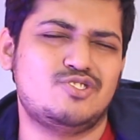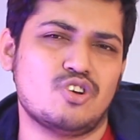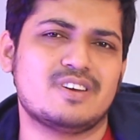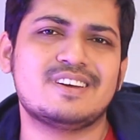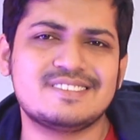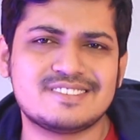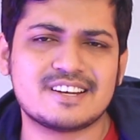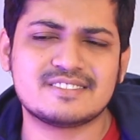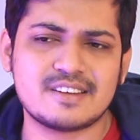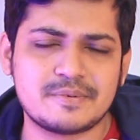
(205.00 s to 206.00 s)
ডলারের
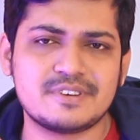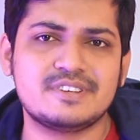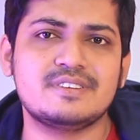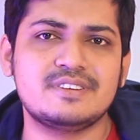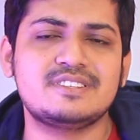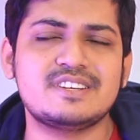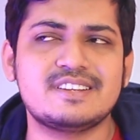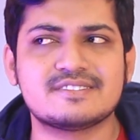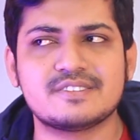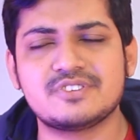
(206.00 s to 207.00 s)
চার্জটা আপনি নিচে
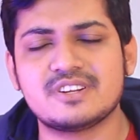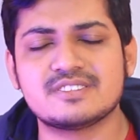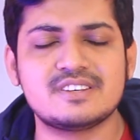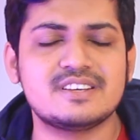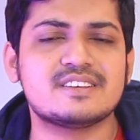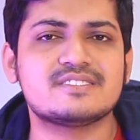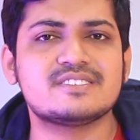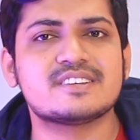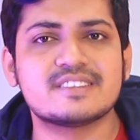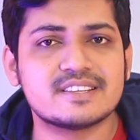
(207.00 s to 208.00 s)
ডেসক্রিপশন আছে লিঙ্ক আছে
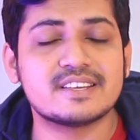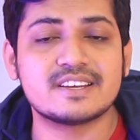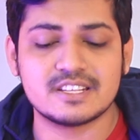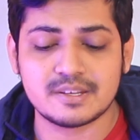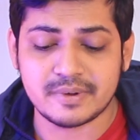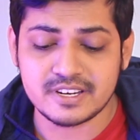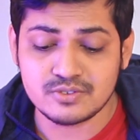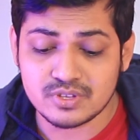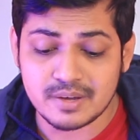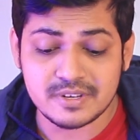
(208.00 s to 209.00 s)
সেখান থেকে দেখে নিতে পারেন
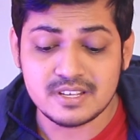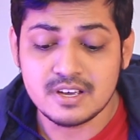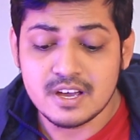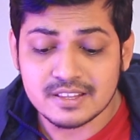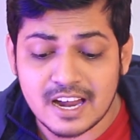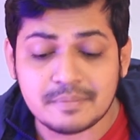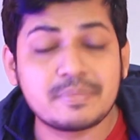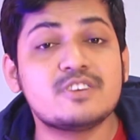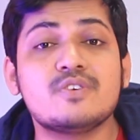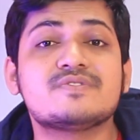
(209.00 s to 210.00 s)
যদি আপনি থার্ড
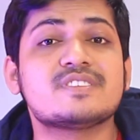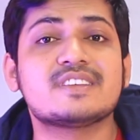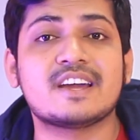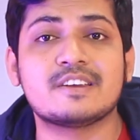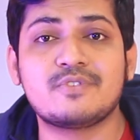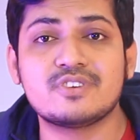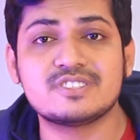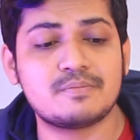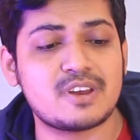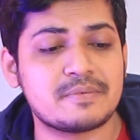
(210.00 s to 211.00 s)
পার্টি ওয়েবসাইট থেকে আনেন ফর
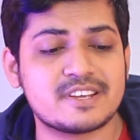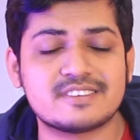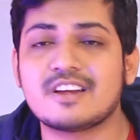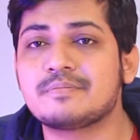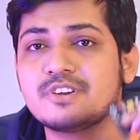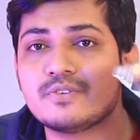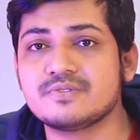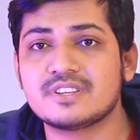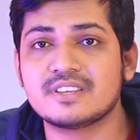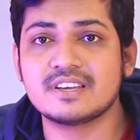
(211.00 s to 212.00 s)
এক্সাম্পল আমি একটা থার্ড পার্টি
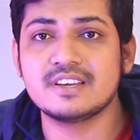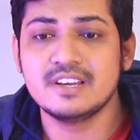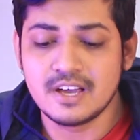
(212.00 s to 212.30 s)
ওয়েবসাইট থেকে